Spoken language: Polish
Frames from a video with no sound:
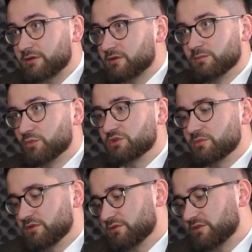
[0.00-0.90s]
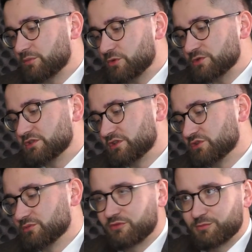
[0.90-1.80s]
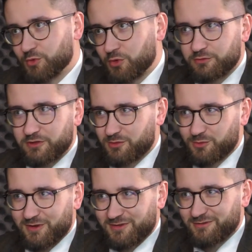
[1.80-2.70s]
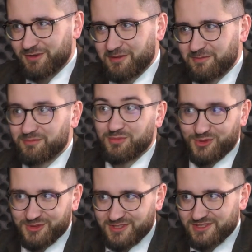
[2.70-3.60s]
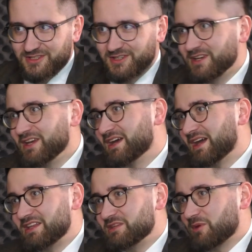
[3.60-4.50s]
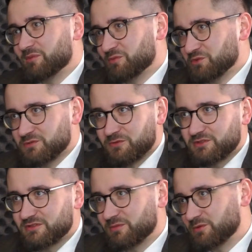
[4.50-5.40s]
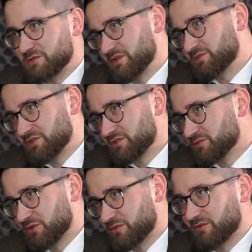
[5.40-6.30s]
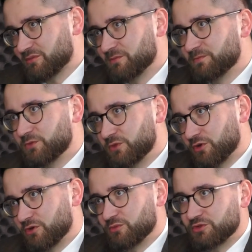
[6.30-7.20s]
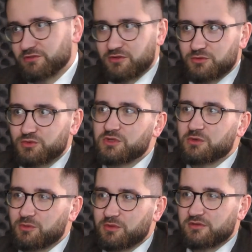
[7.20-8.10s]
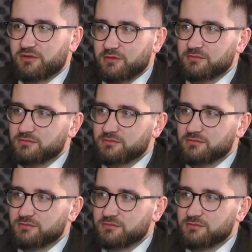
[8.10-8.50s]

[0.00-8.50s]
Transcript: Tak, możemy zabronić naszym spółkom Skarbu Państwa politycznie, ale nie mamy możliwości zabronienia przedsiębiorcom. To musi zrobić Unia Europejska.